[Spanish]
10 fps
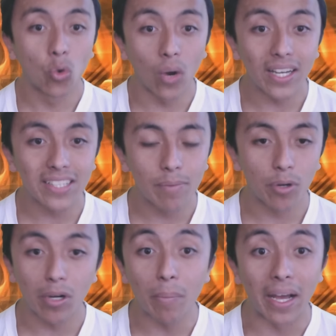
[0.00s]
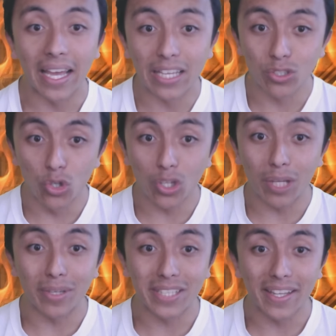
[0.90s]
¿Cuál es el problema? Eso
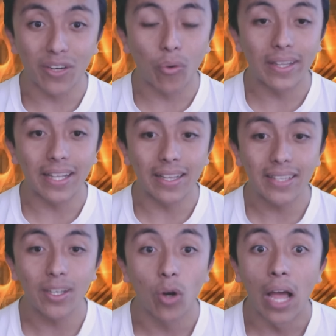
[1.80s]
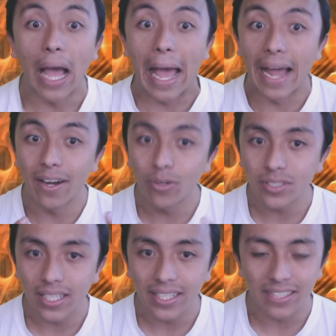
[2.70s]
no te vas a dar cuenta al tiro, a
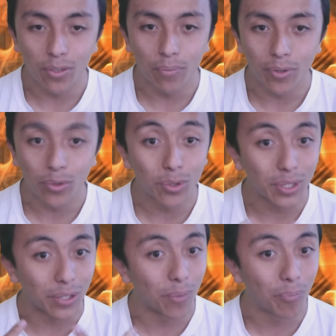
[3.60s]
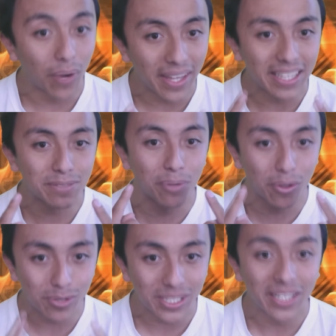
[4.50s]
no ser que sea un producto que no puedas
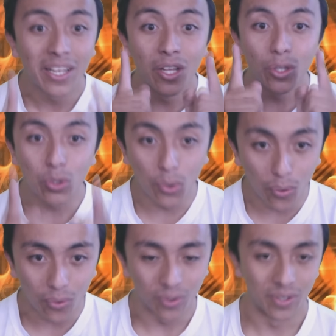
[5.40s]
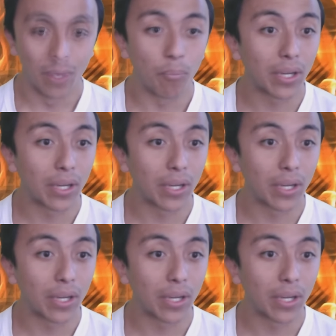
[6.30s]
producir tú.